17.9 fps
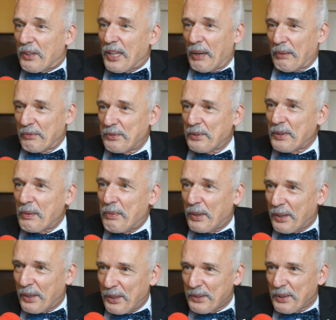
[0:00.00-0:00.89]
to ja mówiłem
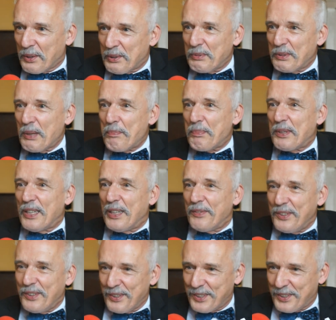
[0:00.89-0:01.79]
o, o, tym, że
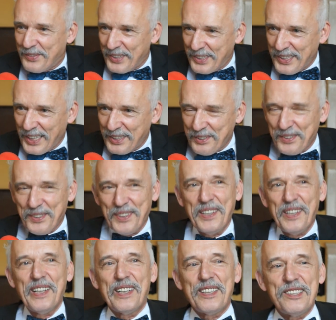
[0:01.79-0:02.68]
piję wino z gwinta, no
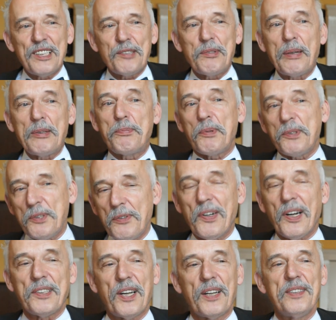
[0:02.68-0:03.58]
i zarządzałem
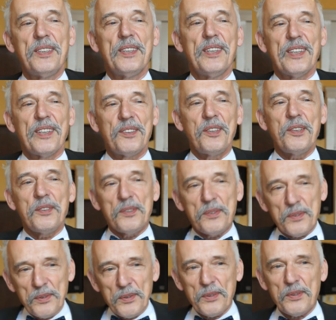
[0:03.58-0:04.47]
sprostowania.
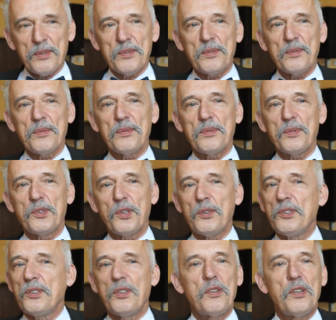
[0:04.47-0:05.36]
No, e,
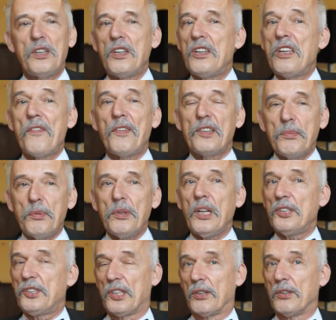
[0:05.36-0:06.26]
sąd nie, nie, wiadomo
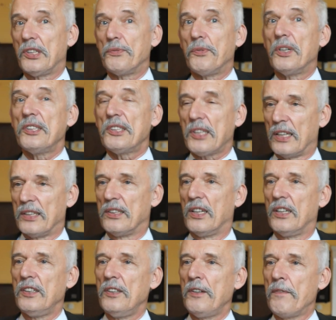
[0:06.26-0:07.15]
dlaczego, to jest w ogóle
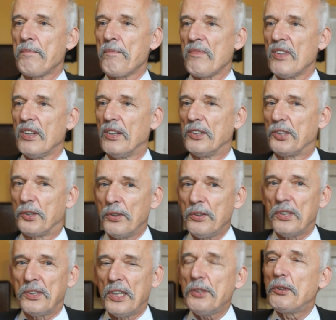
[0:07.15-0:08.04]
skandal.
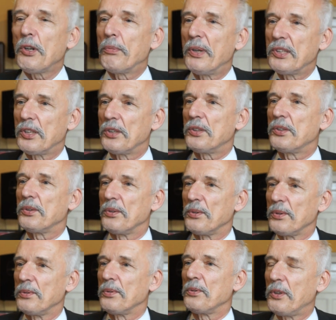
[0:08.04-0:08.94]
Sąd nie chciał obejrzeć
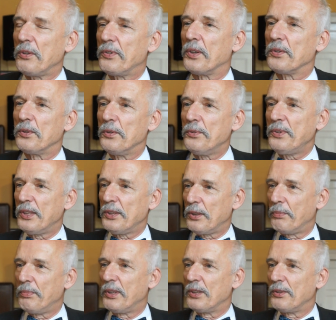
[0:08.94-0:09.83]
e, dowodów, nie
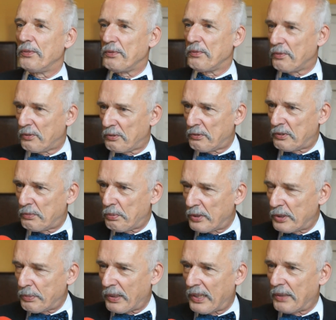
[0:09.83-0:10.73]
chciał obejrzeć
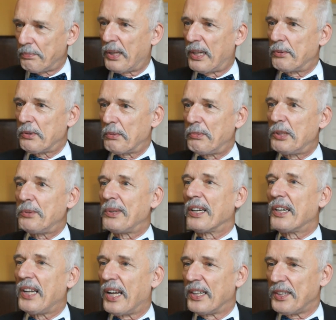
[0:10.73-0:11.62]
wypowiedzi pana, pana które mieliśmy
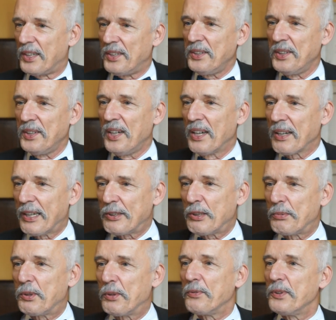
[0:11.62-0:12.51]
nagrane,
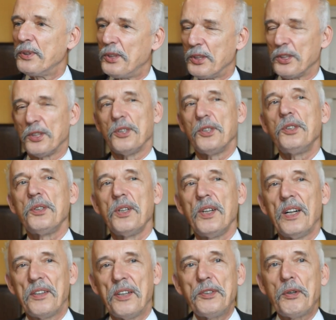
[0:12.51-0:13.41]
kazał mi to wyciszyć.
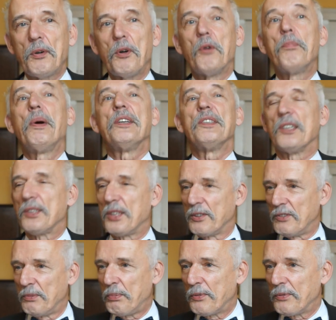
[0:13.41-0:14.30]
Nie chciał obejrzeć
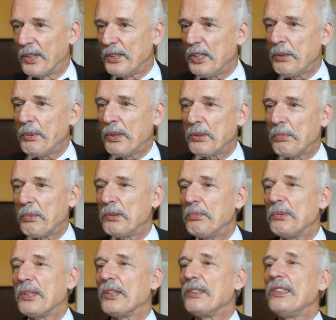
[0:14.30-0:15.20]
tych wypowiedzi, ponieważ
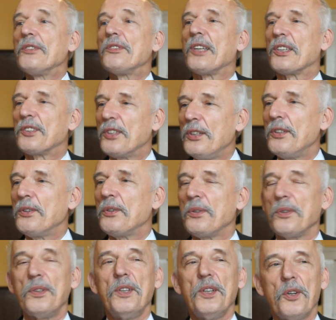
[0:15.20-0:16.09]
myśmy tej nie starczyli, no
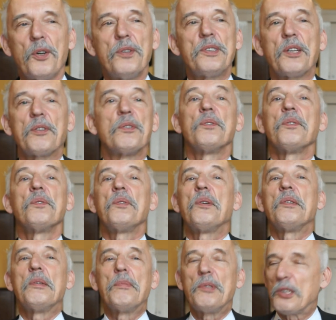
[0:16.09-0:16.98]
to on tego nie,
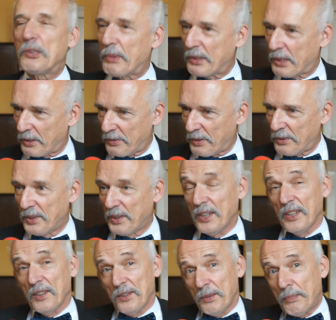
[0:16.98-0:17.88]
nie, nie będzie rozpatrywał.
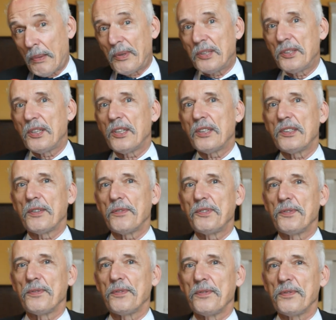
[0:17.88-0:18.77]
No, mam nadzieję, że
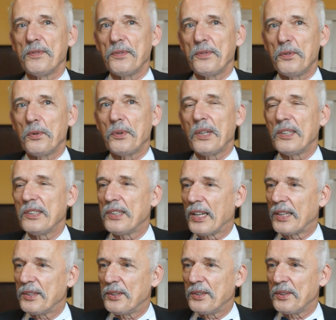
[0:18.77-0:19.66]
w, w drugiej
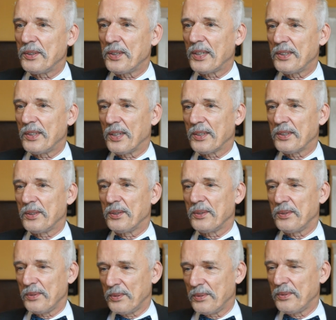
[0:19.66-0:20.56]
instancji jednak...
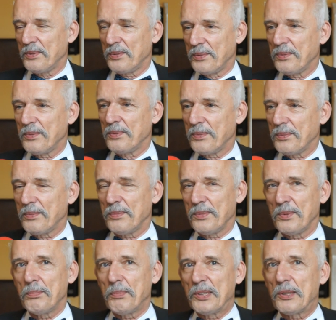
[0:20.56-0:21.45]
Yy,
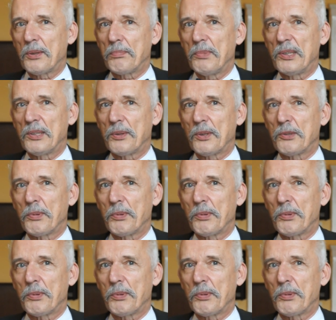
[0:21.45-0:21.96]
będzie, będzie to